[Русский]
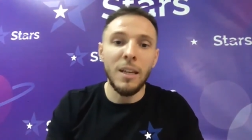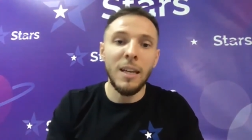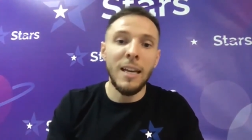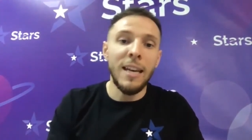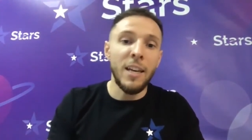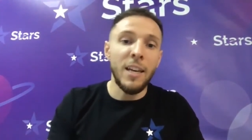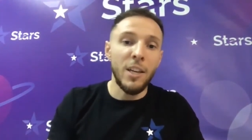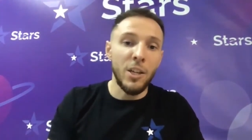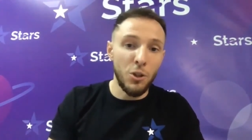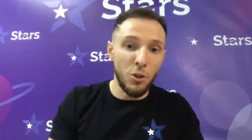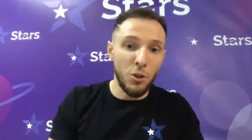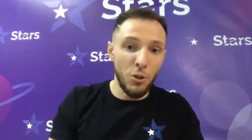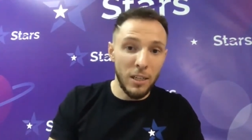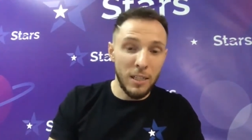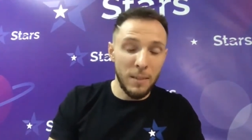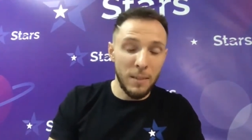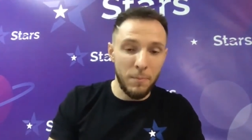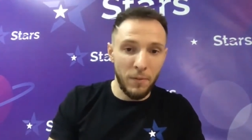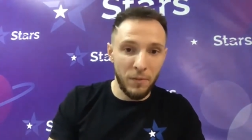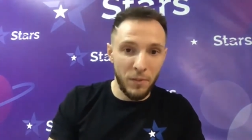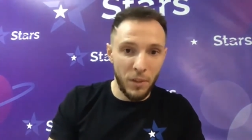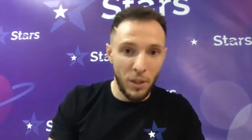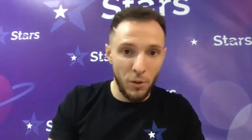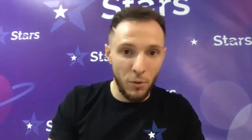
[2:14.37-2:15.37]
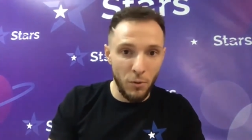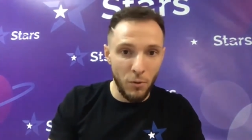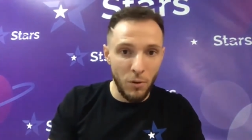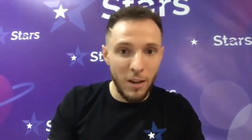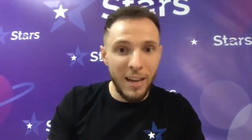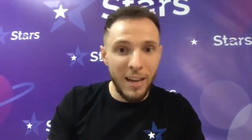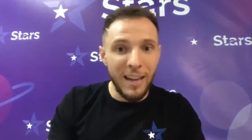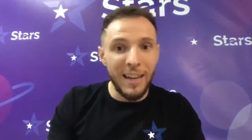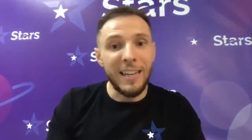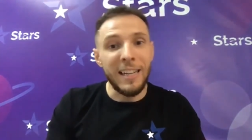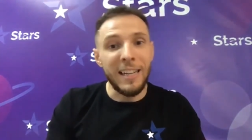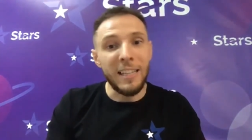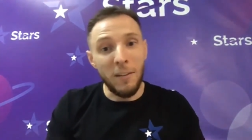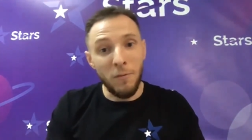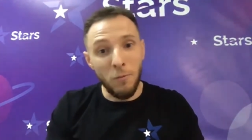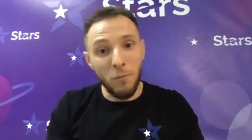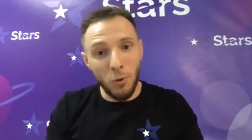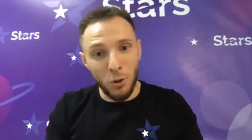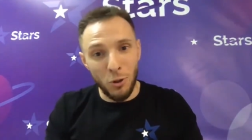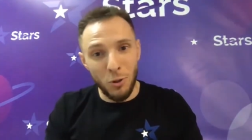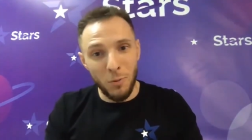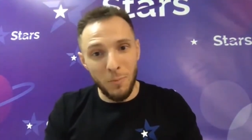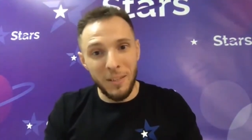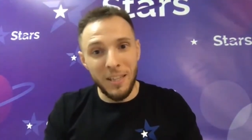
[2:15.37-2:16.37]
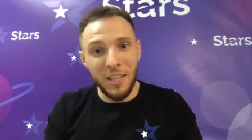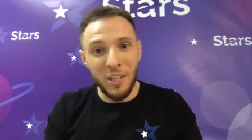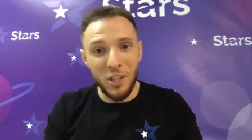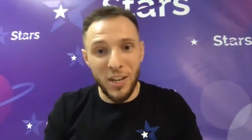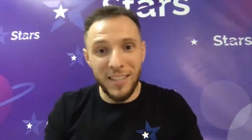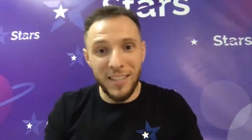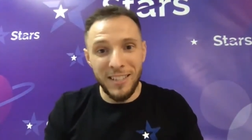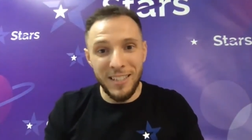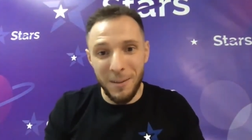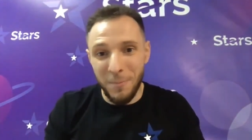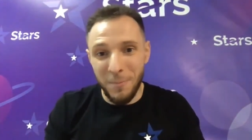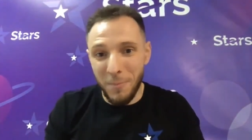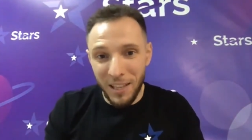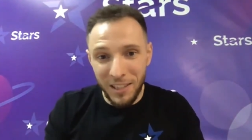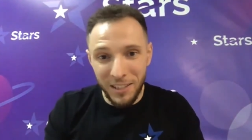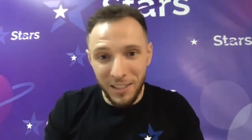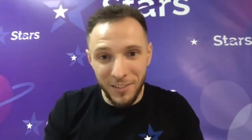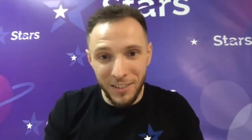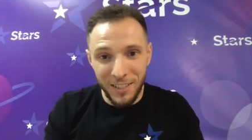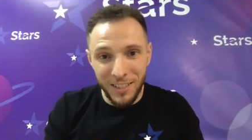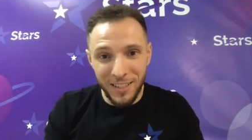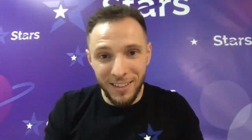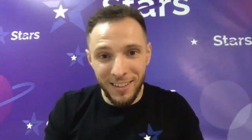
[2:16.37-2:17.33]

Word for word: Еще раз повторю, для того, чтобы начать зарабатывать,